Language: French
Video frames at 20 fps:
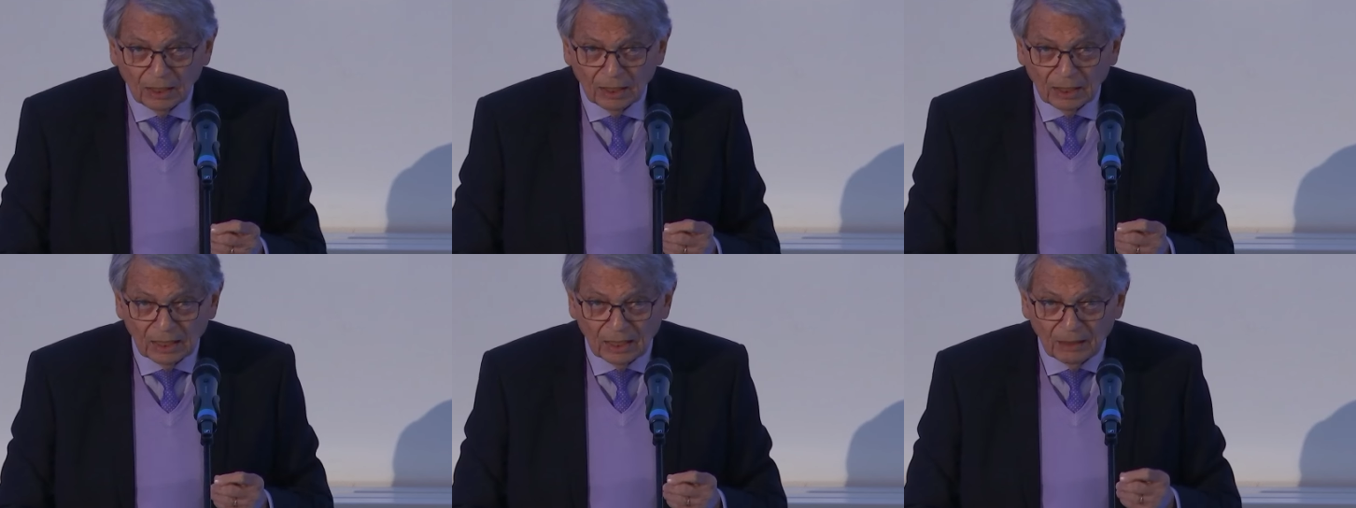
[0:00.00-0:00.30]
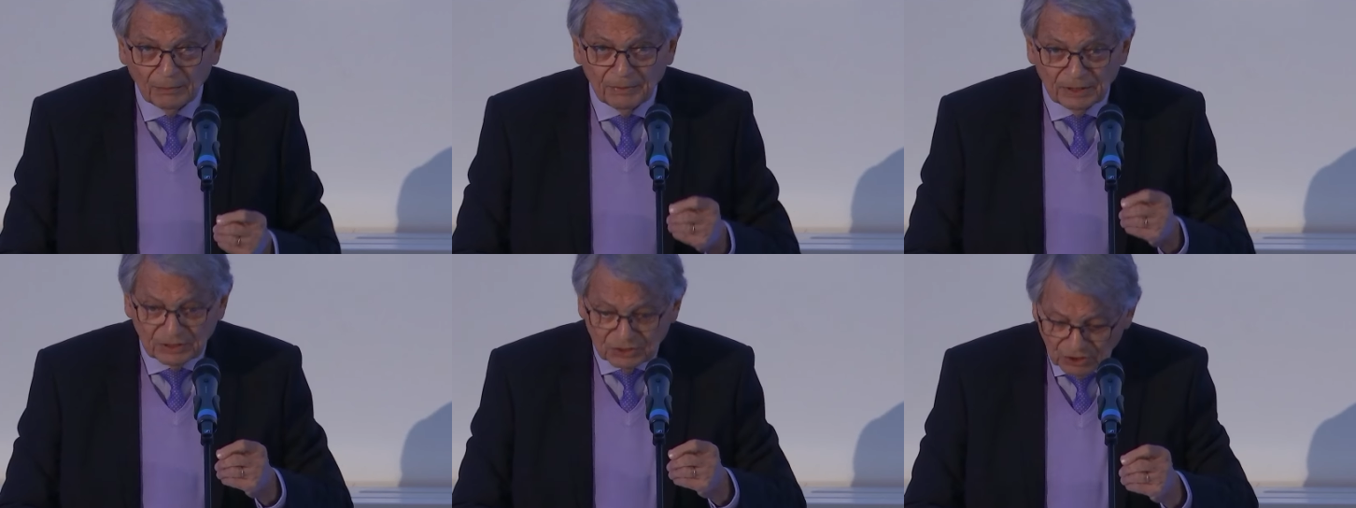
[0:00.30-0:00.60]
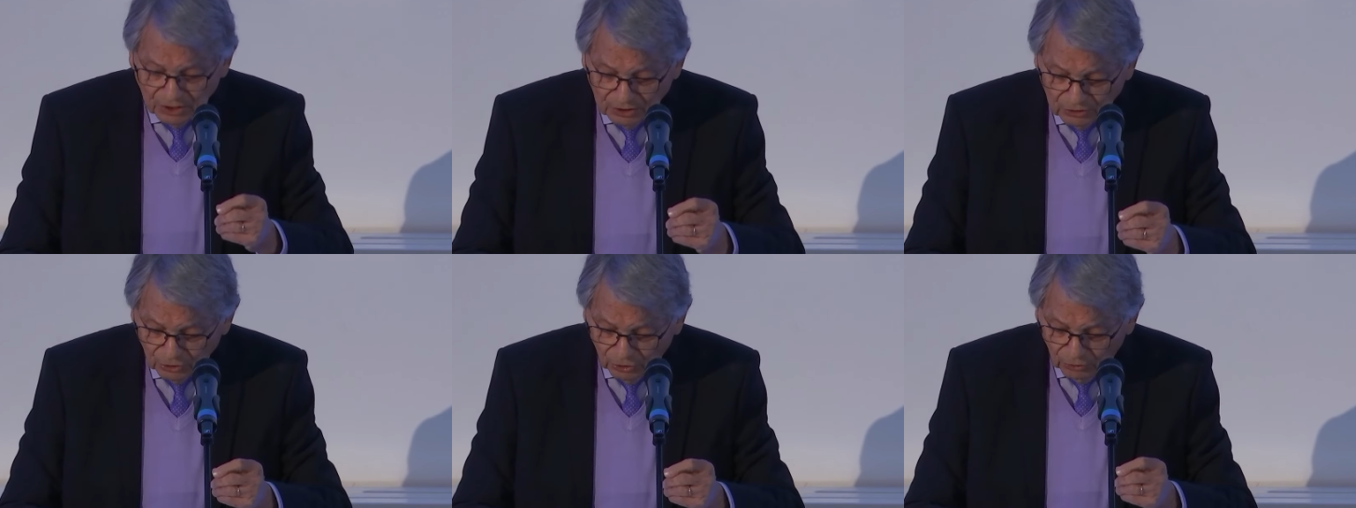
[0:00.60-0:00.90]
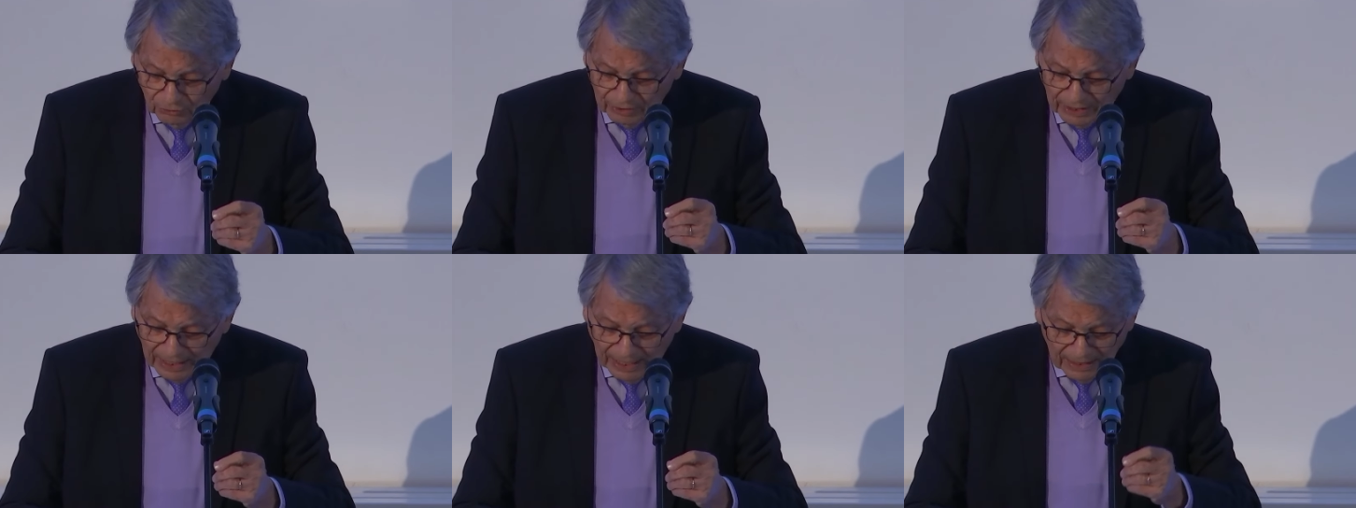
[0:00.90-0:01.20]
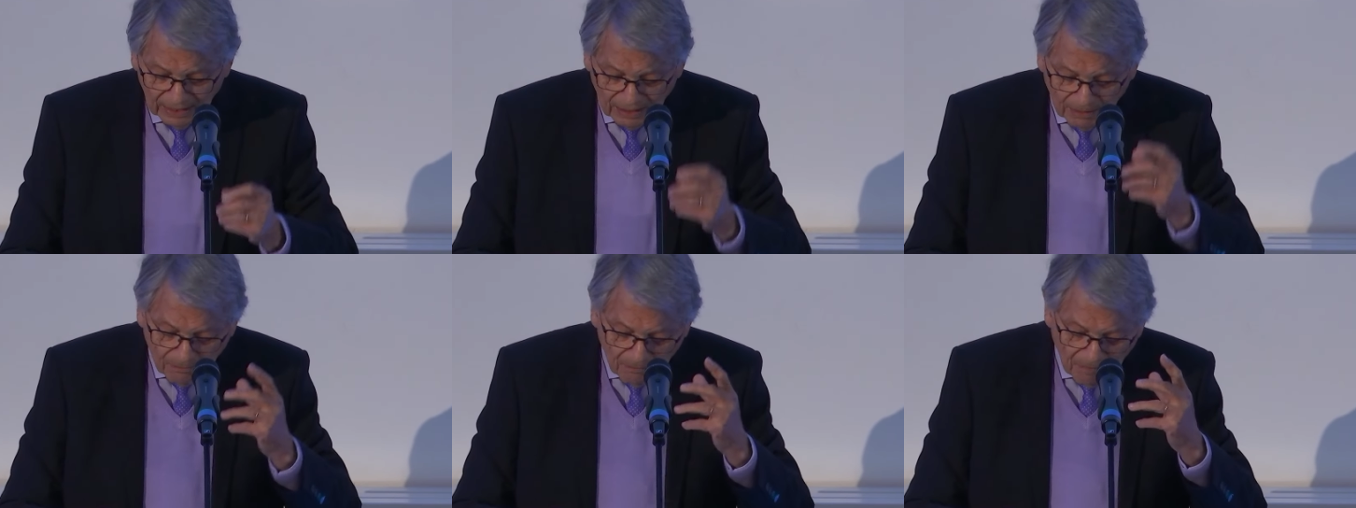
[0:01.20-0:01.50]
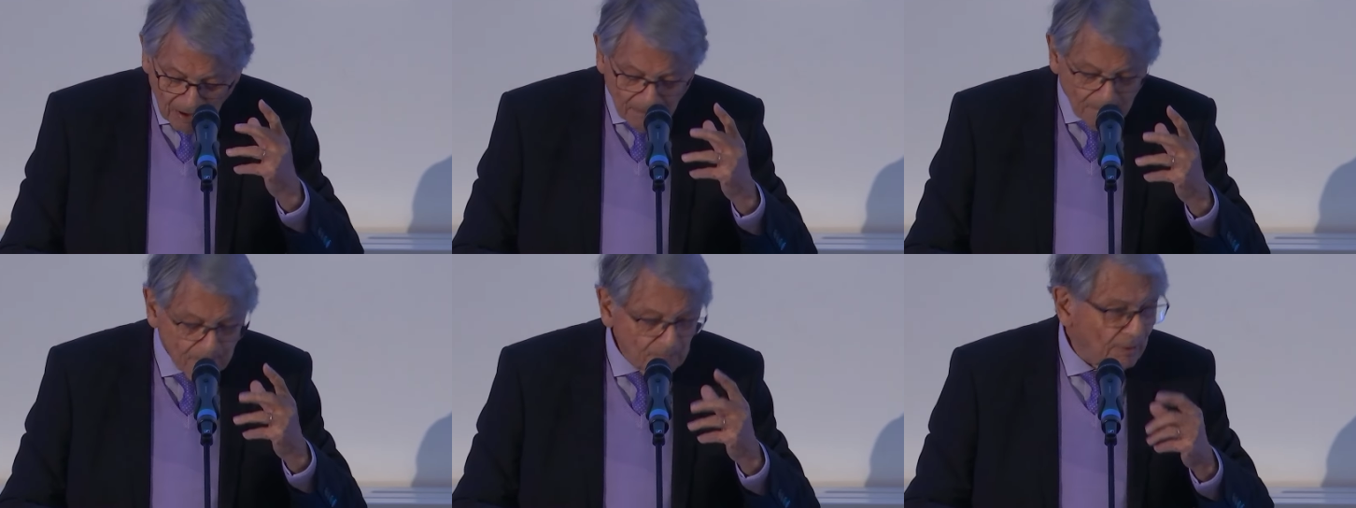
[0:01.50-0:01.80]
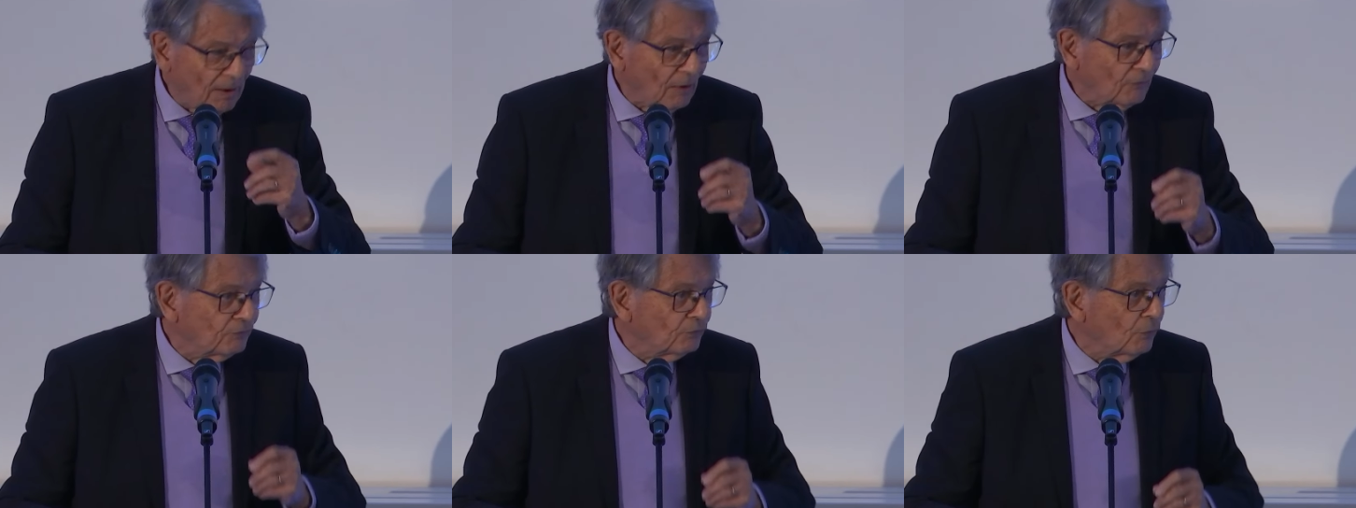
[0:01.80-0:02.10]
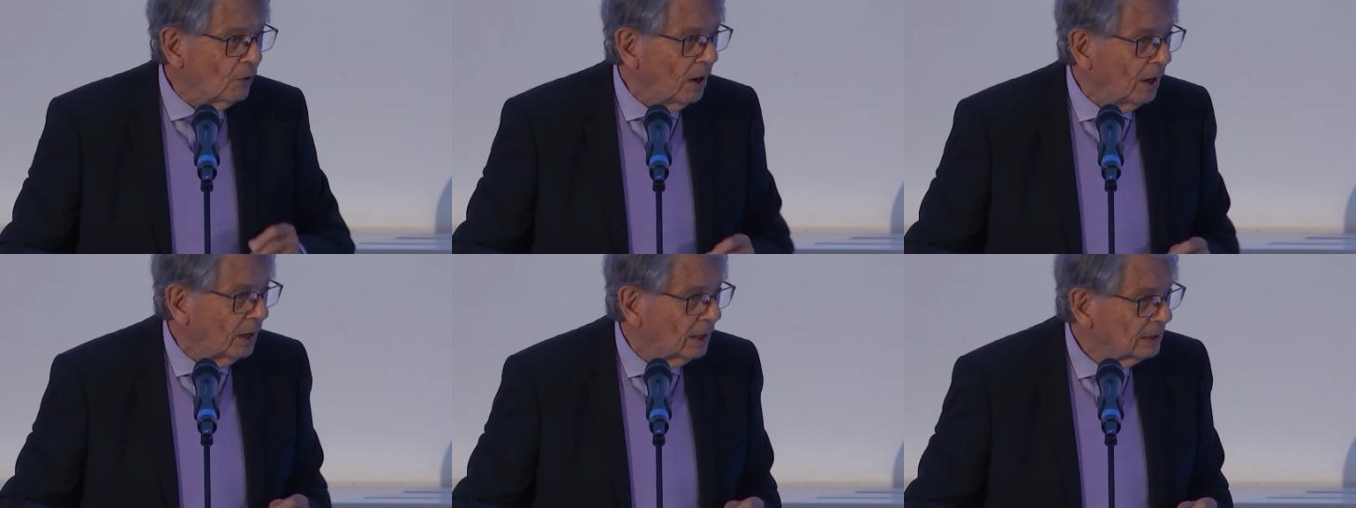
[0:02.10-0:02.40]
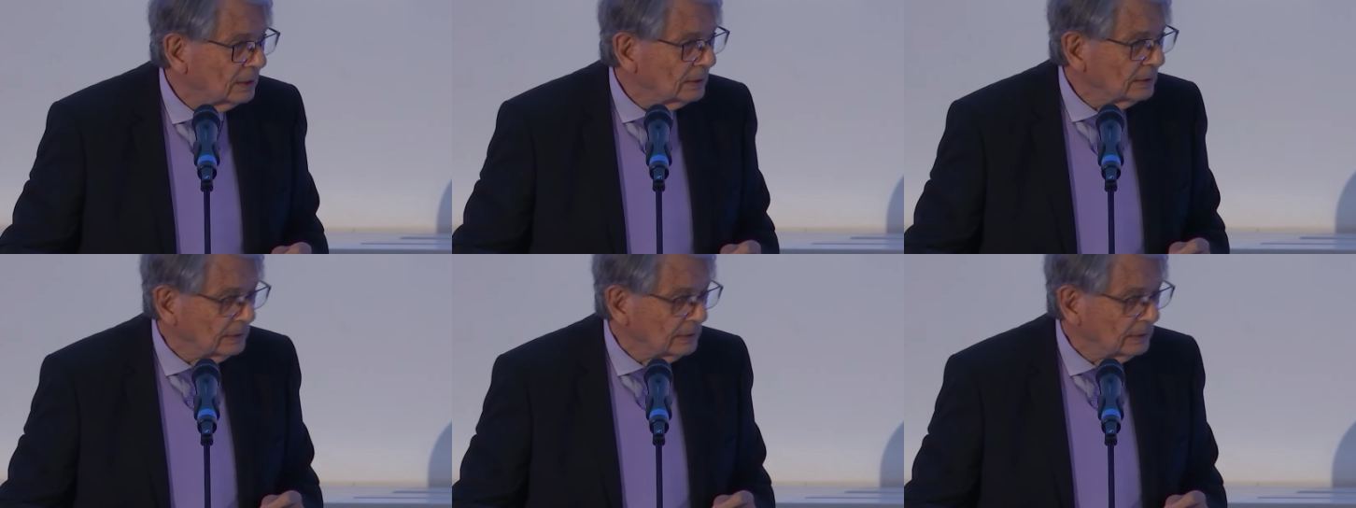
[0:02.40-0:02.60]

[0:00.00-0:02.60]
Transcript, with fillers: à la médecine d'organes et même parfois